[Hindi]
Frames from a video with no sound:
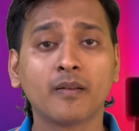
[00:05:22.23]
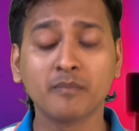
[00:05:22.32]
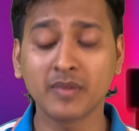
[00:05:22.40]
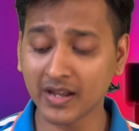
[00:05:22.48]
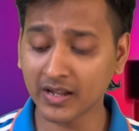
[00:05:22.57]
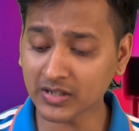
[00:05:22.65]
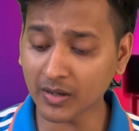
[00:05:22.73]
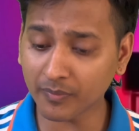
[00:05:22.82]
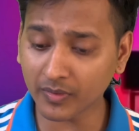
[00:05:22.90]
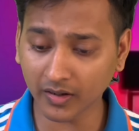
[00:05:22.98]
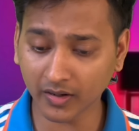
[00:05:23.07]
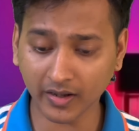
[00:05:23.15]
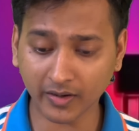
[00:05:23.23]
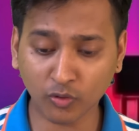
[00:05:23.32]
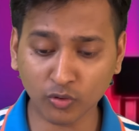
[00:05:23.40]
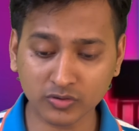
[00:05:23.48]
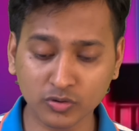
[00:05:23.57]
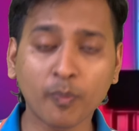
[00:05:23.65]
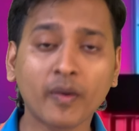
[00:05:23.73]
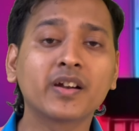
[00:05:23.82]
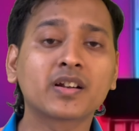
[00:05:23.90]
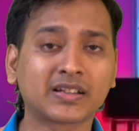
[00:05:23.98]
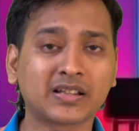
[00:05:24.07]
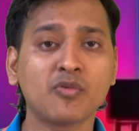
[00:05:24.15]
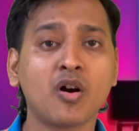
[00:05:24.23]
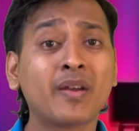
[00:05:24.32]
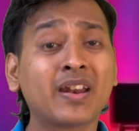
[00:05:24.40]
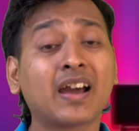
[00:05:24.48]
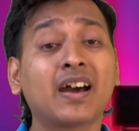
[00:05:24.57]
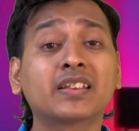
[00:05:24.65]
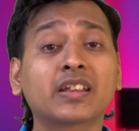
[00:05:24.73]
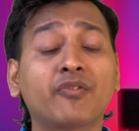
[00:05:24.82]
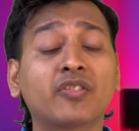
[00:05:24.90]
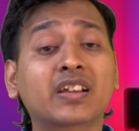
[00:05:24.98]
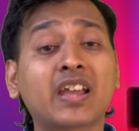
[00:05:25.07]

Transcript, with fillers: मैं जब सुपर एट खत्म हुआ मैंने कहा था कि